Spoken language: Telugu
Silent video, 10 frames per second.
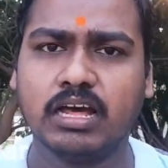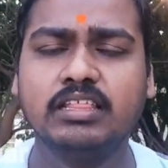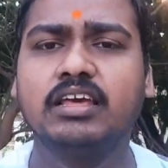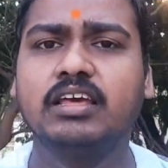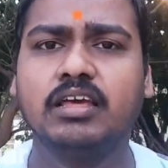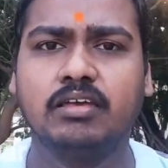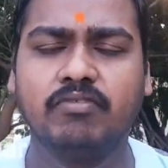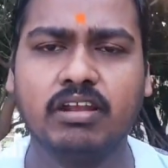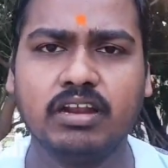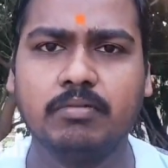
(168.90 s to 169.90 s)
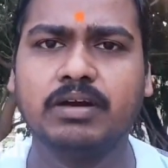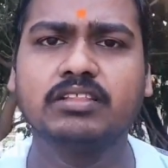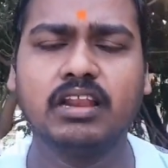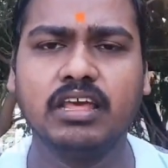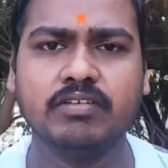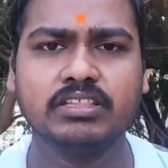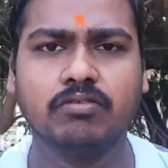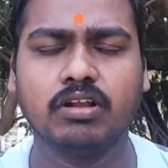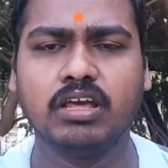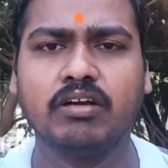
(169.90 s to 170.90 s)
అదే వీళ్ళ నిబంధనలు ఏవైతే
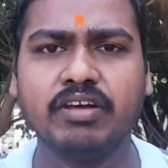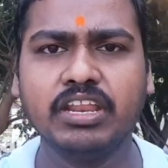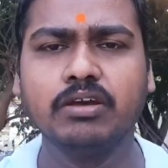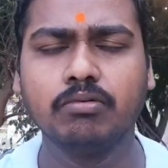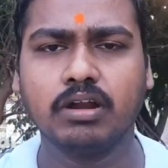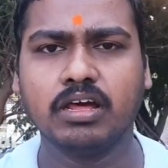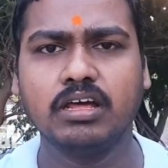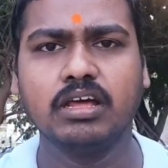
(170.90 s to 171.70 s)
ఉన్నాయో అవన్నీ కూడా